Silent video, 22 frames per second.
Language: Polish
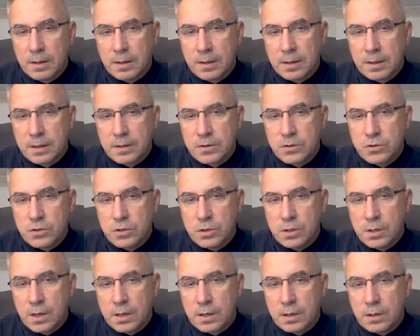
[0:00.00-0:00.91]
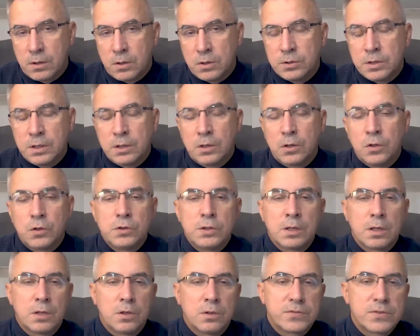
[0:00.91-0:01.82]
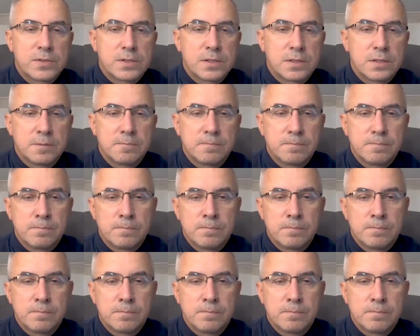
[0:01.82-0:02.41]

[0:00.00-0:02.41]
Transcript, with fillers: E, gdzie ONR-owcy,